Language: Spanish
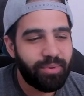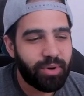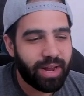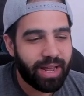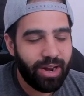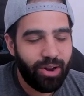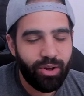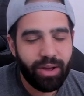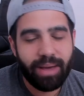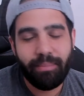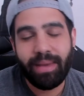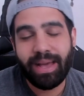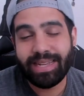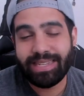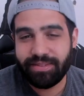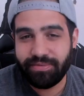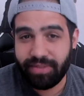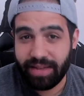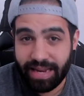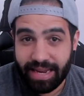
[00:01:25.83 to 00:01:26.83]
Porque es lo que me
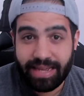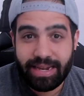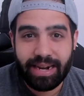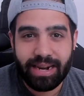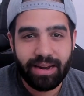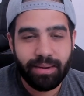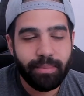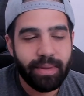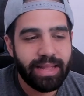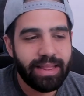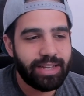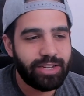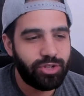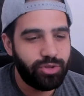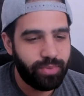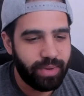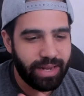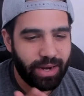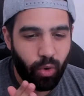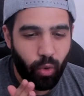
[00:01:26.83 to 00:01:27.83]
hace feliz realmente
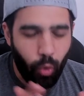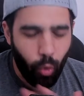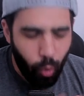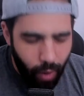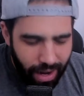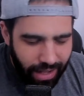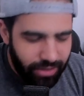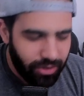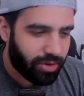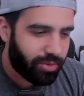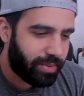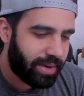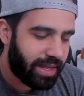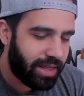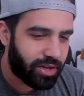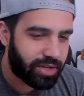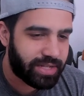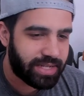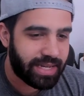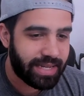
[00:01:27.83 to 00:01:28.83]
subir cuatro
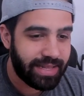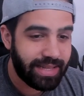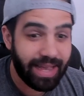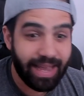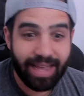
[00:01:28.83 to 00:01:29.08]
vídeos indie.